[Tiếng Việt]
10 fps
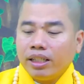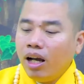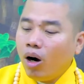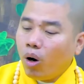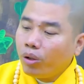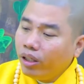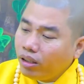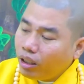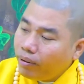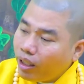cái hồ
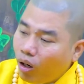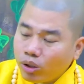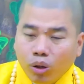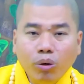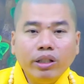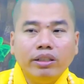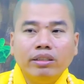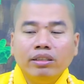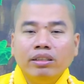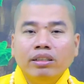nước nó bị hôi thối,
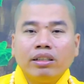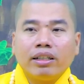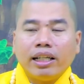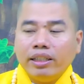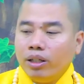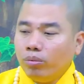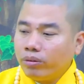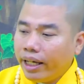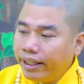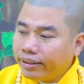người ta
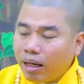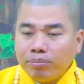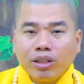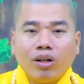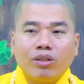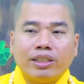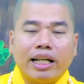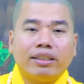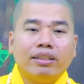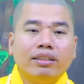dùng thiện tâm nó còn
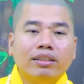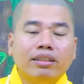sạch.